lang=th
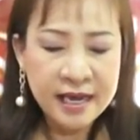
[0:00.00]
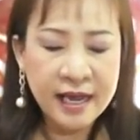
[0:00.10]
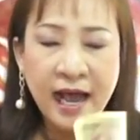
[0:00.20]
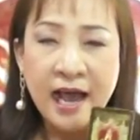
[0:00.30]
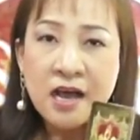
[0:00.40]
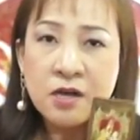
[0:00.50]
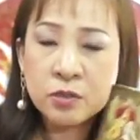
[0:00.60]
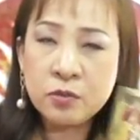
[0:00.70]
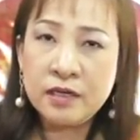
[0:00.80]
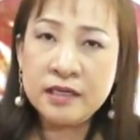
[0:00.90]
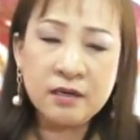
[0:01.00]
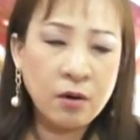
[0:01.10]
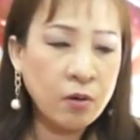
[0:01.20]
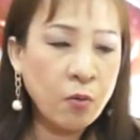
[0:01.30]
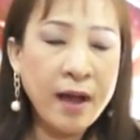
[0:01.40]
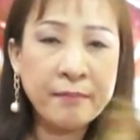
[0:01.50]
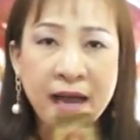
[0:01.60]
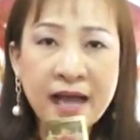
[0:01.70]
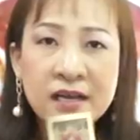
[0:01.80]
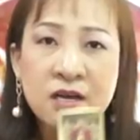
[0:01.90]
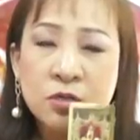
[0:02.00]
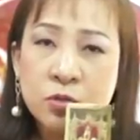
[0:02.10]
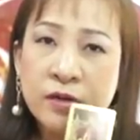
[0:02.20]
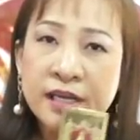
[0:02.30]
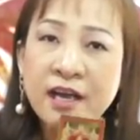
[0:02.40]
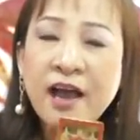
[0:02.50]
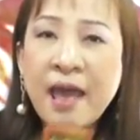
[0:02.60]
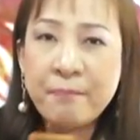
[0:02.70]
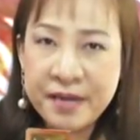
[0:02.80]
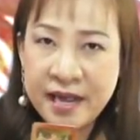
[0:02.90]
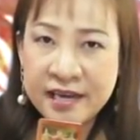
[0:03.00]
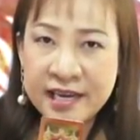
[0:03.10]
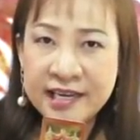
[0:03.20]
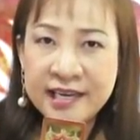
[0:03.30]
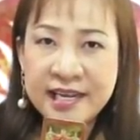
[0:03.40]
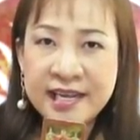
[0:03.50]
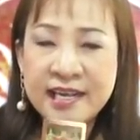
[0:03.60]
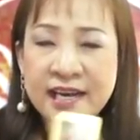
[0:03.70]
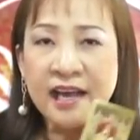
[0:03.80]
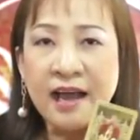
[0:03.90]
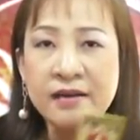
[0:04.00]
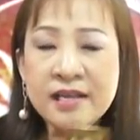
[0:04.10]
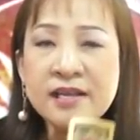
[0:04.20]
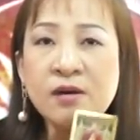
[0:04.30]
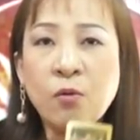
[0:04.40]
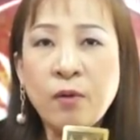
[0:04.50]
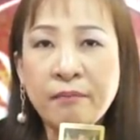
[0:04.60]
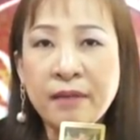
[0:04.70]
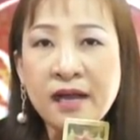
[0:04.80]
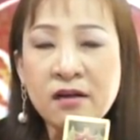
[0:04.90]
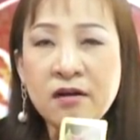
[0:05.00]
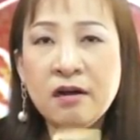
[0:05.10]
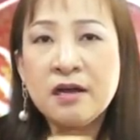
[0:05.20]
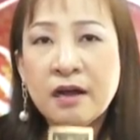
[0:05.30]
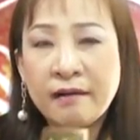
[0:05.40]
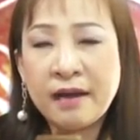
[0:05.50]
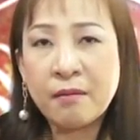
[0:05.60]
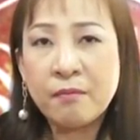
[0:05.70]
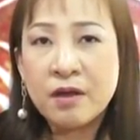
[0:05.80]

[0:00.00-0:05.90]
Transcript: นะคะ ส่วนเรื่องของความรักช่วงนี้ก็แฮปปี้เอนดิ้งดีนะคะ ในเรื่องของความรักก็กำลัง